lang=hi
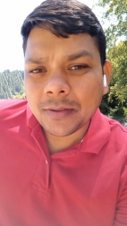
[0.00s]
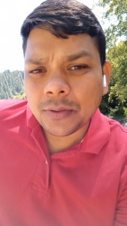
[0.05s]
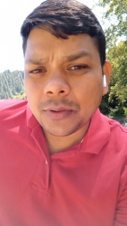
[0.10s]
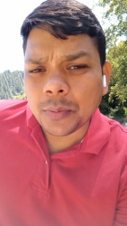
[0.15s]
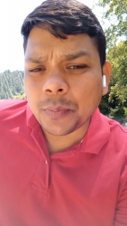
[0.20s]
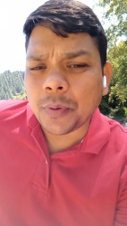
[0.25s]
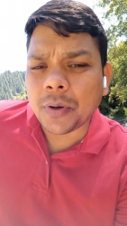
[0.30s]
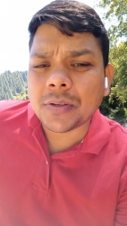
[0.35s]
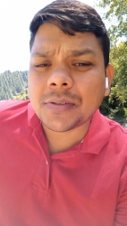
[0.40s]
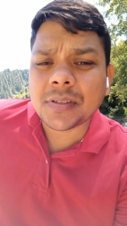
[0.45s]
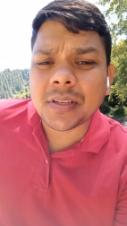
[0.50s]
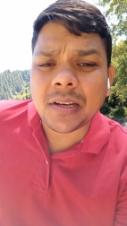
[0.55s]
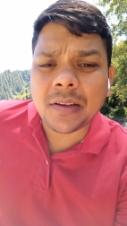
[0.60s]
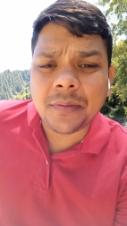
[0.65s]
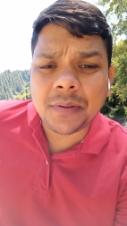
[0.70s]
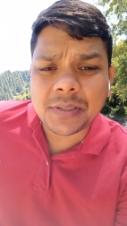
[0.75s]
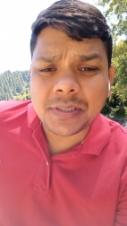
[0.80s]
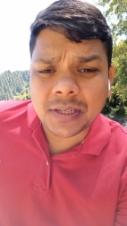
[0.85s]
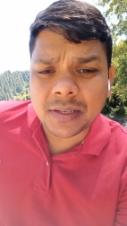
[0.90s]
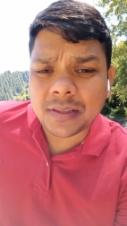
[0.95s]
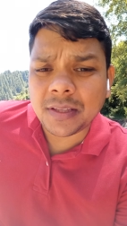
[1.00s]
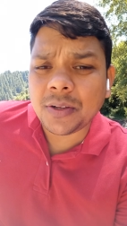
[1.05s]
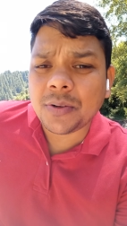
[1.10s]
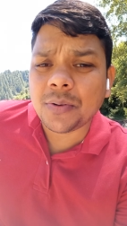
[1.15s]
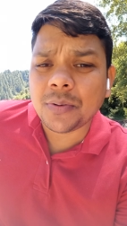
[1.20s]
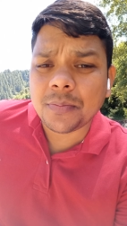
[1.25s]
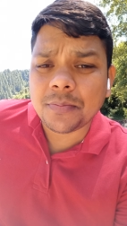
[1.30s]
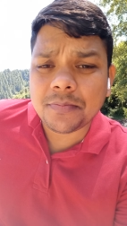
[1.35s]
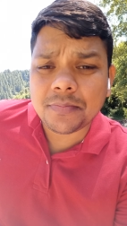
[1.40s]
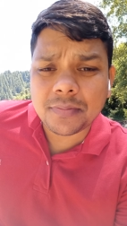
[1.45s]
तो बहुत सारे विचार
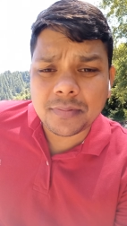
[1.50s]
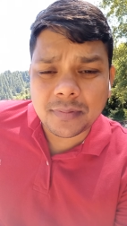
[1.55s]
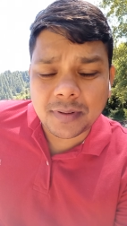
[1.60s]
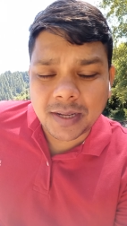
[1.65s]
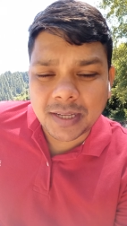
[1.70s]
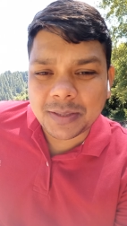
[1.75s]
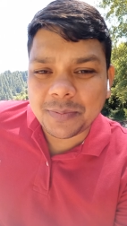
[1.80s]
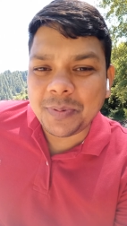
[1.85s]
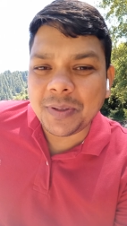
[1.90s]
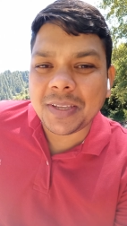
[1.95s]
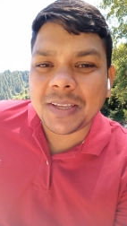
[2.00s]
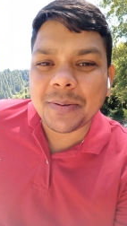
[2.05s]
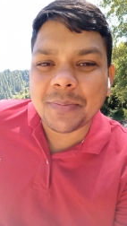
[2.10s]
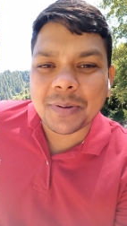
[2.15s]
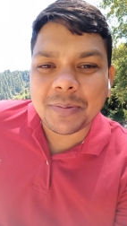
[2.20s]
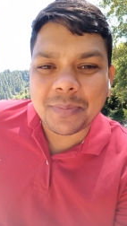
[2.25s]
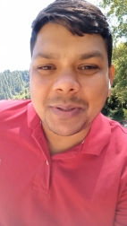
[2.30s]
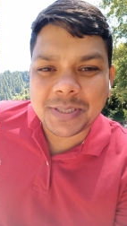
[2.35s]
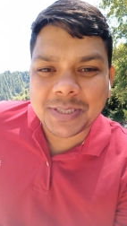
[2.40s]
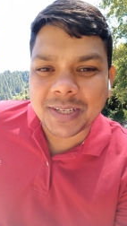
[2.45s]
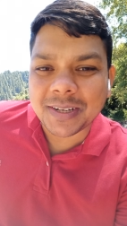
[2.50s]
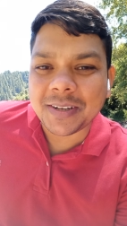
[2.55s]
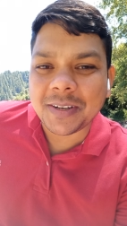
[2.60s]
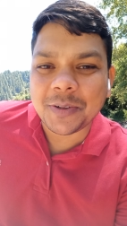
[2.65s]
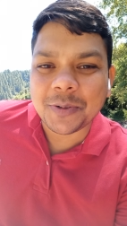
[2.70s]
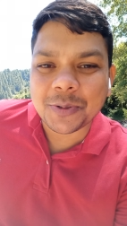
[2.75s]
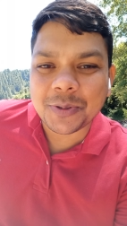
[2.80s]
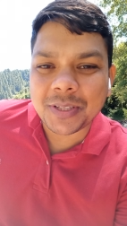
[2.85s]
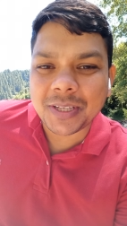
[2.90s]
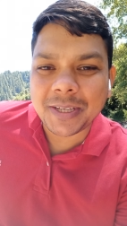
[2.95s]
देखो आदमी के मन में चल रहे
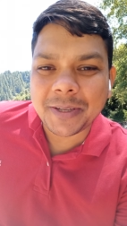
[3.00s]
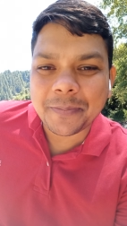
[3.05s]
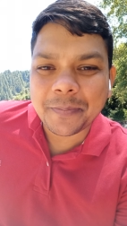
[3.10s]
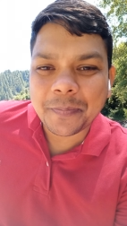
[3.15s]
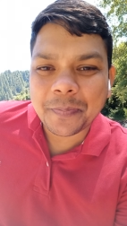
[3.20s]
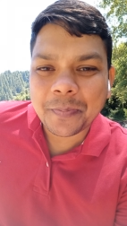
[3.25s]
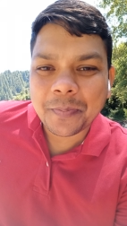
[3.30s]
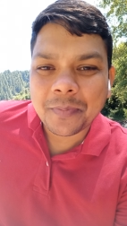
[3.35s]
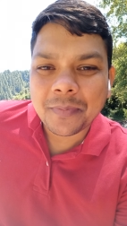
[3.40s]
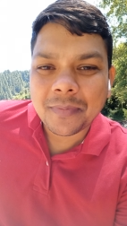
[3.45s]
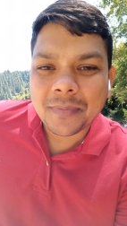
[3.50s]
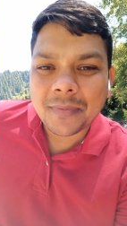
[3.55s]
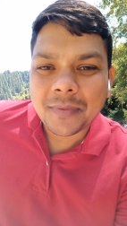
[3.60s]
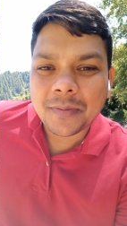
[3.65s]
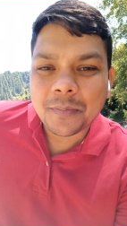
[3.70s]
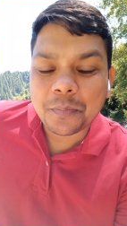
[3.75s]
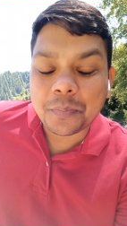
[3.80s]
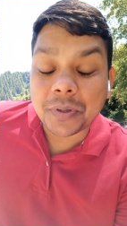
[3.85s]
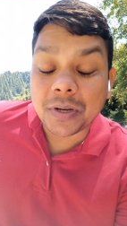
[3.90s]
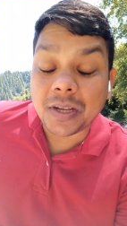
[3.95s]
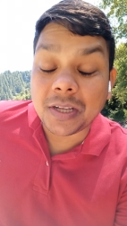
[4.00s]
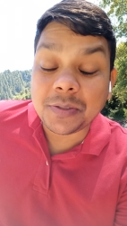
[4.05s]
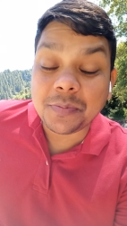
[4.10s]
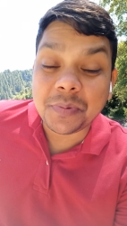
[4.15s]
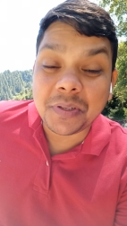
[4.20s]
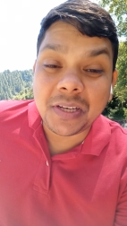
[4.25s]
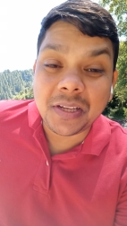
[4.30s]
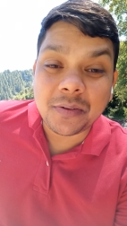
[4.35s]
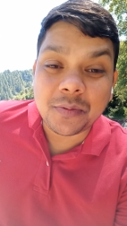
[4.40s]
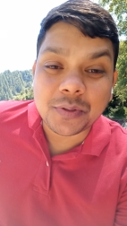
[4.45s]
होते हैं पर आज
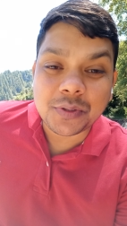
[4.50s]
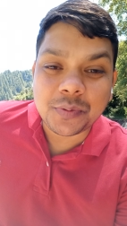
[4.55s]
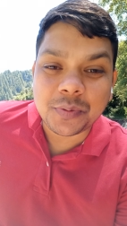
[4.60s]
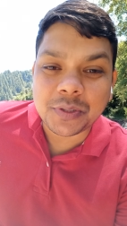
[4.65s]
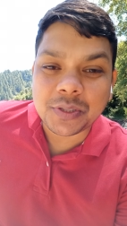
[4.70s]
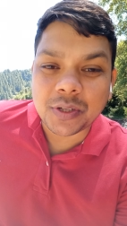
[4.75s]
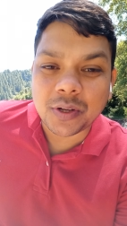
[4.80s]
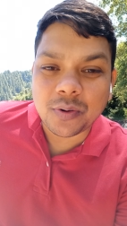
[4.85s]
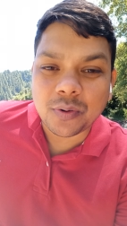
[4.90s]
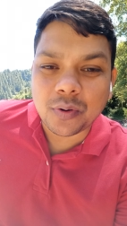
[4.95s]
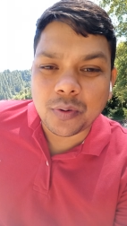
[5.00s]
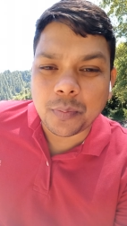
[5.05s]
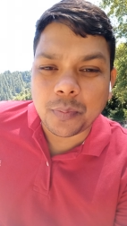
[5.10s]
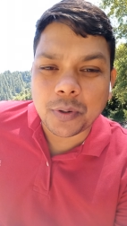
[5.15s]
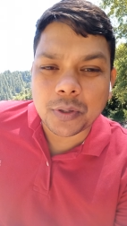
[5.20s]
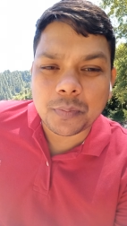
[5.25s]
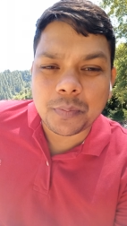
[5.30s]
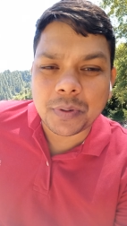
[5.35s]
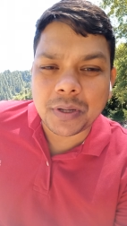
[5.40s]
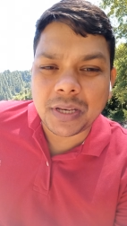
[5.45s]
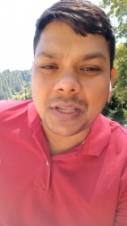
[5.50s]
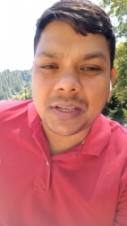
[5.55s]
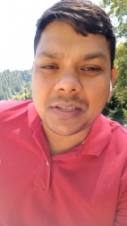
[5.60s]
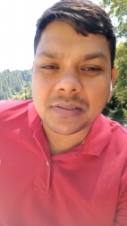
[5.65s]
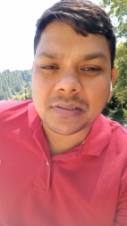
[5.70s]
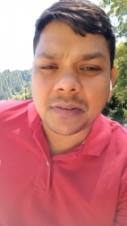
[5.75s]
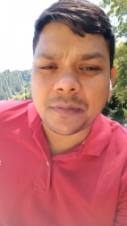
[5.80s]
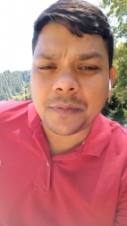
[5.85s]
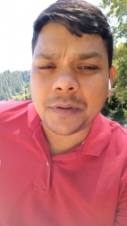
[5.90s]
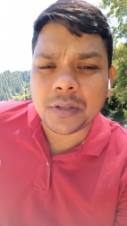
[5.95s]
मैंने कुछ विचारों को बहुत बारीकी
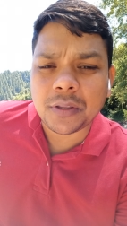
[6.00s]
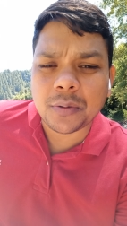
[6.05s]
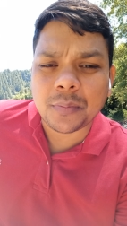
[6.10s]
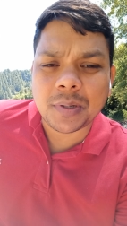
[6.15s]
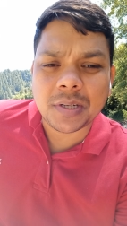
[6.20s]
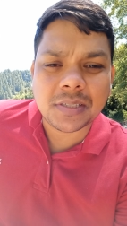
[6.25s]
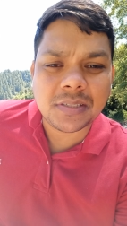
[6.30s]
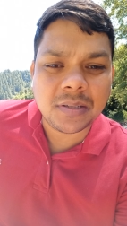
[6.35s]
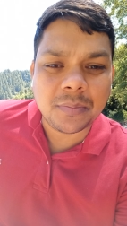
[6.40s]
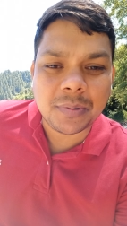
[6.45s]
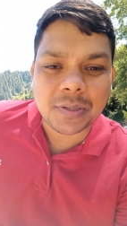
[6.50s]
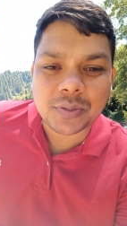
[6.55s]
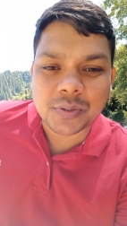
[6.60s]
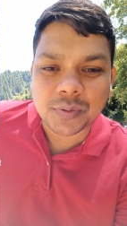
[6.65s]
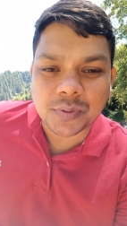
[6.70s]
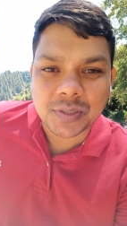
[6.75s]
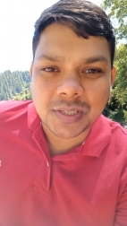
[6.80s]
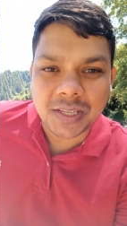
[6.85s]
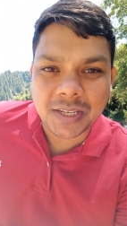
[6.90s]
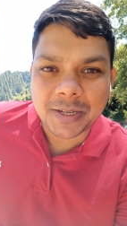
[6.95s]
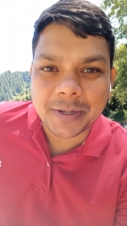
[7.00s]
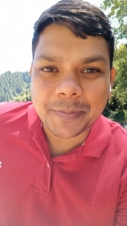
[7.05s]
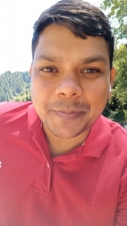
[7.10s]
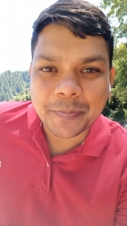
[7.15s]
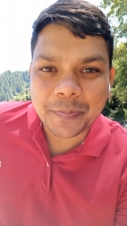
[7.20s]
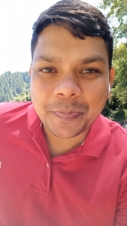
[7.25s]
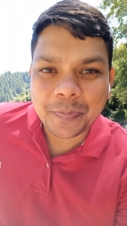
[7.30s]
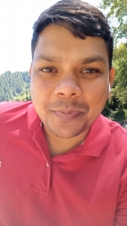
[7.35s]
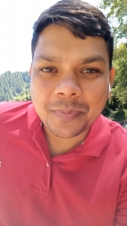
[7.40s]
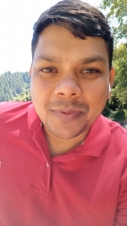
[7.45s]
से फिर दोबारा से महसूस किया
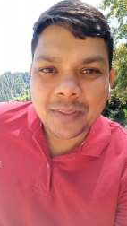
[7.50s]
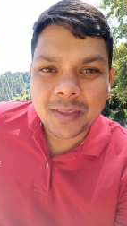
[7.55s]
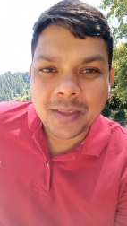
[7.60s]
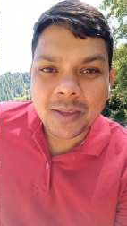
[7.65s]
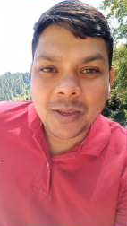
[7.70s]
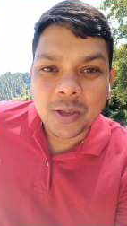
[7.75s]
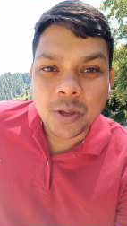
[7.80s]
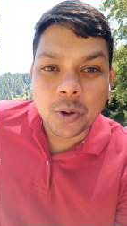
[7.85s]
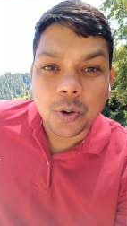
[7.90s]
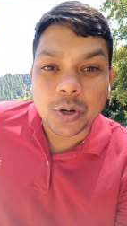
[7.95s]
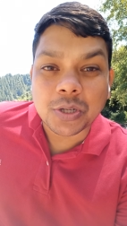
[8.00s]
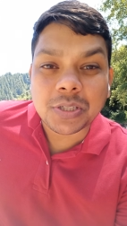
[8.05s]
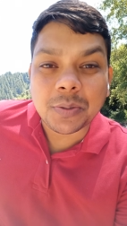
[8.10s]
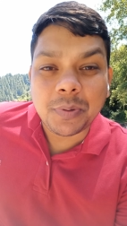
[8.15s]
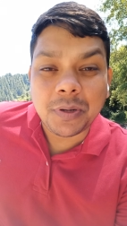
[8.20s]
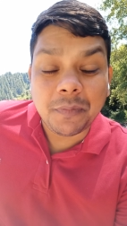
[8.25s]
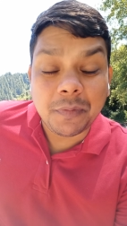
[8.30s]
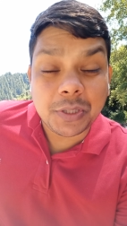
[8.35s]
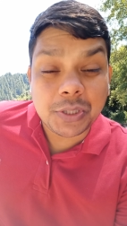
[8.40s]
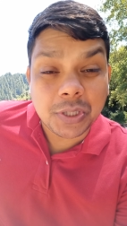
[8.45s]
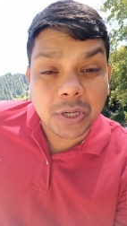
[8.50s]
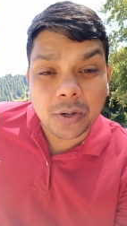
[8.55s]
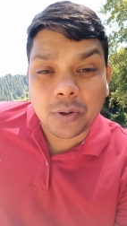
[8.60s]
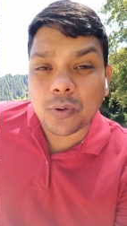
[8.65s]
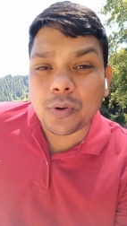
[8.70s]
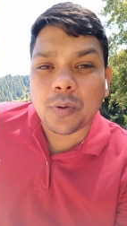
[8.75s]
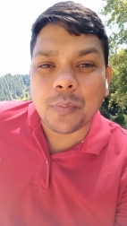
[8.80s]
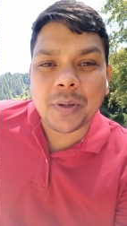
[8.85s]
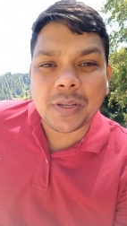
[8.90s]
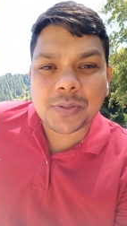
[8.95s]
और जब इन विचारों
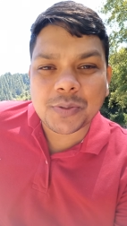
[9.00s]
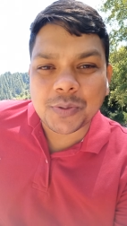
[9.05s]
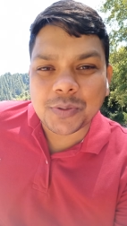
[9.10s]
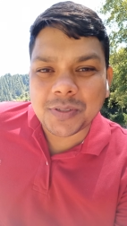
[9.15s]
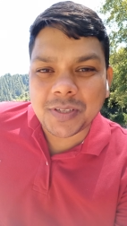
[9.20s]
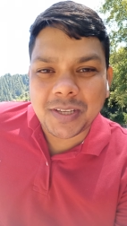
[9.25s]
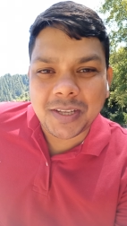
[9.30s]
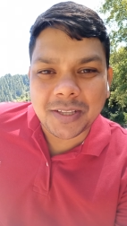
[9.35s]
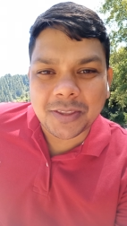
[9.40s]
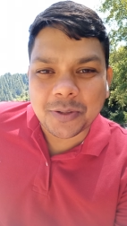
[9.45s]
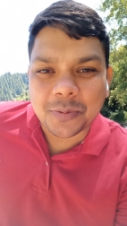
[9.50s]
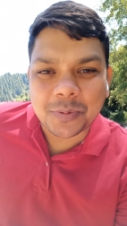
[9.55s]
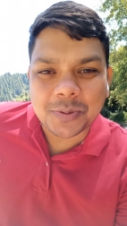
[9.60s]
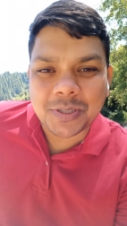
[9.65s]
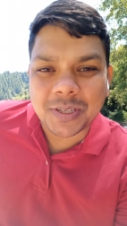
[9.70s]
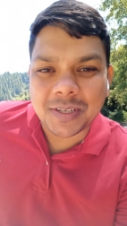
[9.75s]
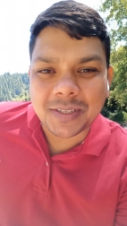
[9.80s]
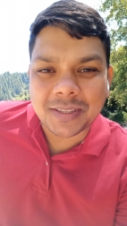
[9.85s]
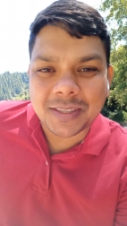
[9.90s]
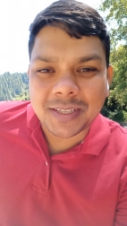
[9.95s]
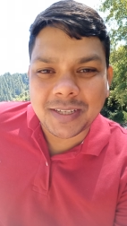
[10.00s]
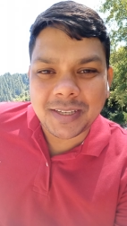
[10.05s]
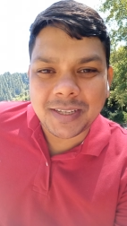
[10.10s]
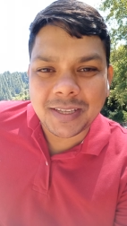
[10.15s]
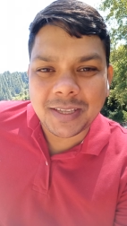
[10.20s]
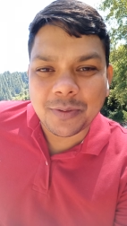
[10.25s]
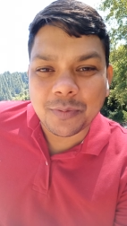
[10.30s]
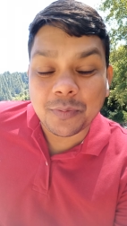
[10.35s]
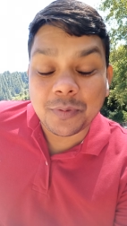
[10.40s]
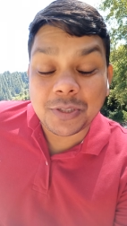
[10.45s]
को महसूस किया तो मुझे लगता है
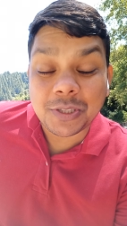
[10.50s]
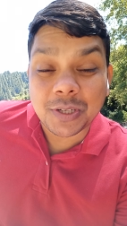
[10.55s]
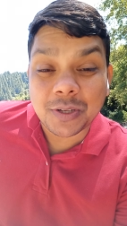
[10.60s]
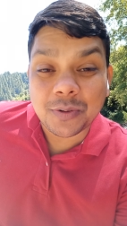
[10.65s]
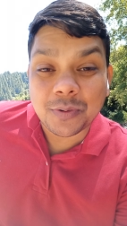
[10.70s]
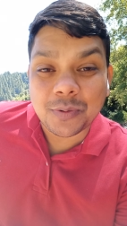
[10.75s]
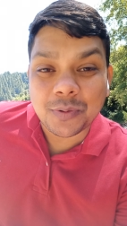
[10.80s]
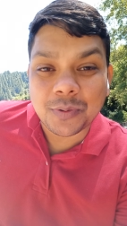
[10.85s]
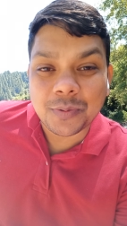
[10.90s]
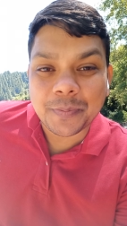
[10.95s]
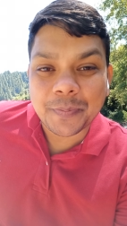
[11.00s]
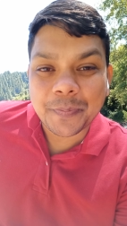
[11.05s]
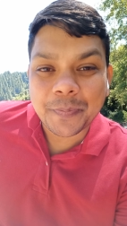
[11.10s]
कि इन विचारों को